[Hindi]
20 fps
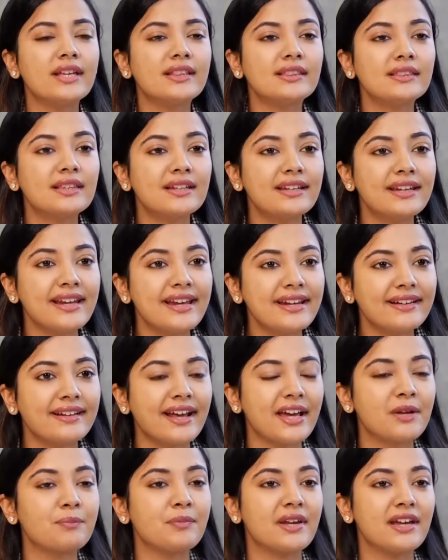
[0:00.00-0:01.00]
इतने
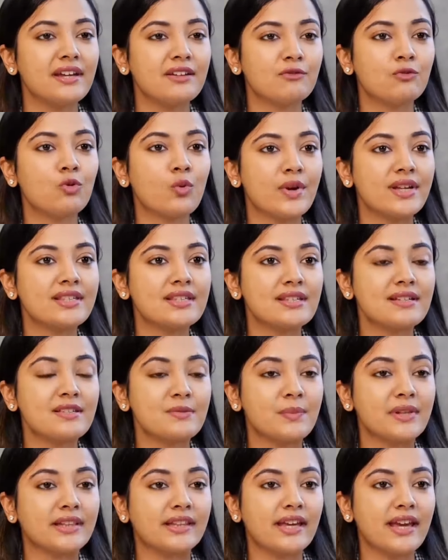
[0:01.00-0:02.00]
टाइप के इन्फ्लुएंसर्स
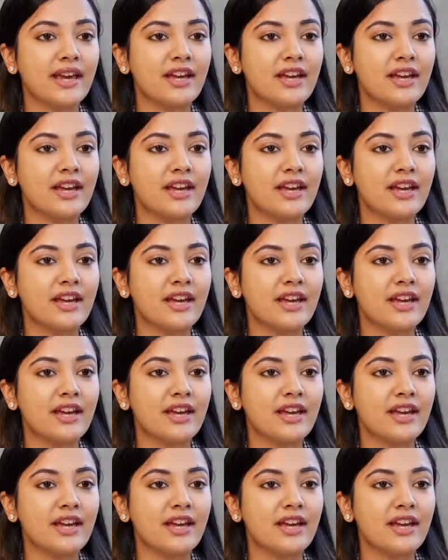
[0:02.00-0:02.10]
मिलते